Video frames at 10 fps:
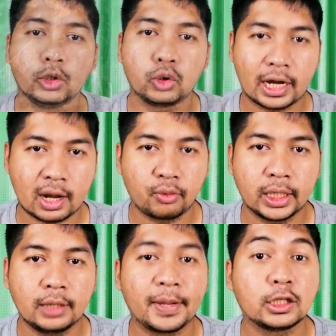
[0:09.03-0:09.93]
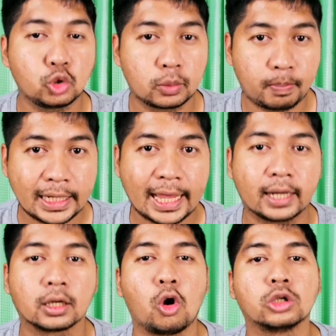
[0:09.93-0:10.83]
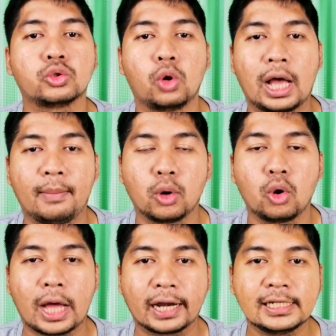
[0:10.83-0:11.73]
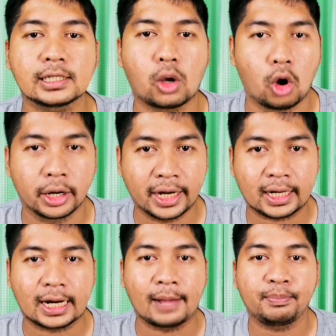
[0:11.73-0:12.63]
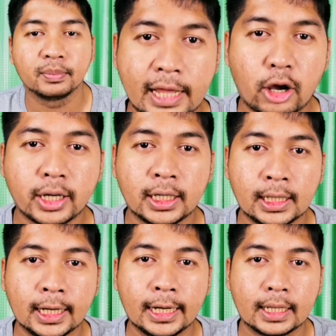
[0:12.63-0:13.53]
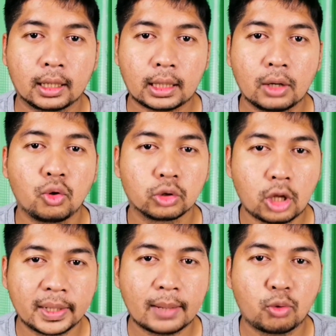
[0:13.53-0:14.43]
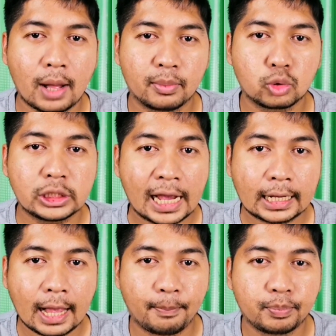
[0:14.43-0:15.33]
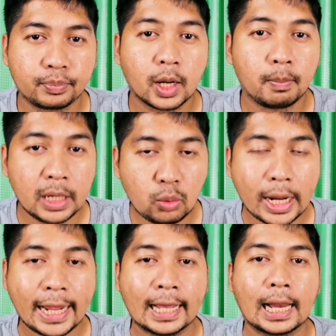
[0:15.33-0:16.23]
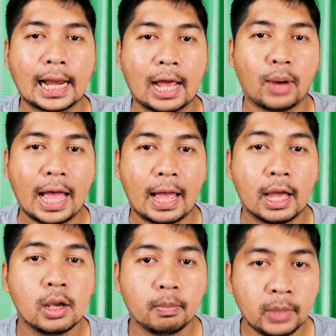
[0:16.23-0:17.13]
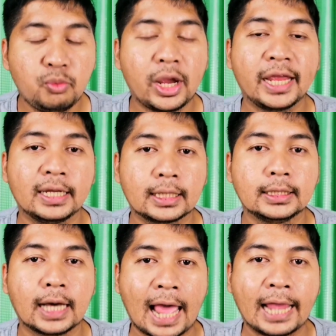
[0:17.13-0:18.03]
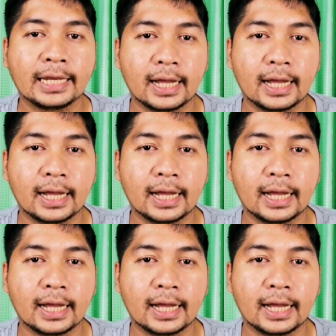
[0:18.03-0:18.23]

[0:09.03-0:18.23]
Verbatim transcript: คือยุทธนาวีที่เป็นจุดเปลี่ยนของสงครามโลกครั้งที่สองนะครับแต่ก่อนอื่นเลยเราคงต้องมาทำความรู้จักกับมิดเวย์กันแล้วล่ะว่ามิดเวย์เนี่ยคืออะไร